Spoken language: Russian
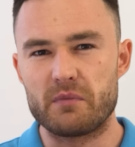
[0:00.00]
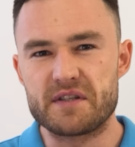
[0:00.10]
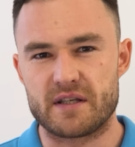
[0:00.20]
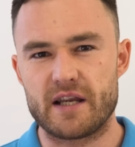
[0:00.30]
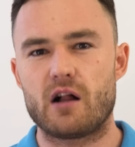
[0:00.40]

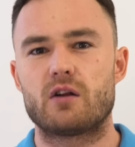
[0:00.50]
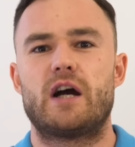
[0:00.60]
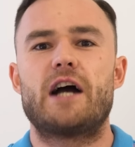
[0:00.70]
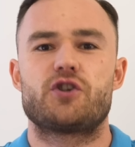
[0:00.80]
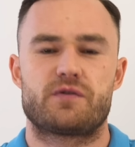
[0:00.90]
материал,
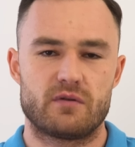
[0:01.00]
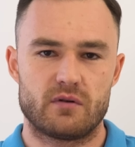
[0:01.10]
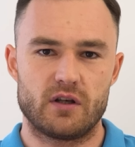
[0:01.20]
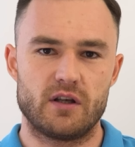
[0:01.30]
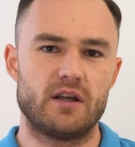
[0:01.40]

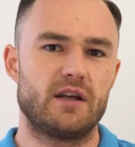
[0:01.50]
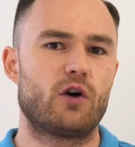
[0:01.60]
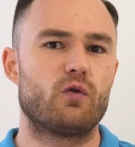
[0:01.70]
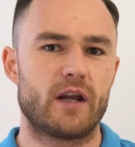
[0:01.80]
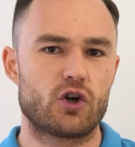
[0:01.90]
качественный, и
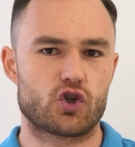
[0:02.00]
я уверен,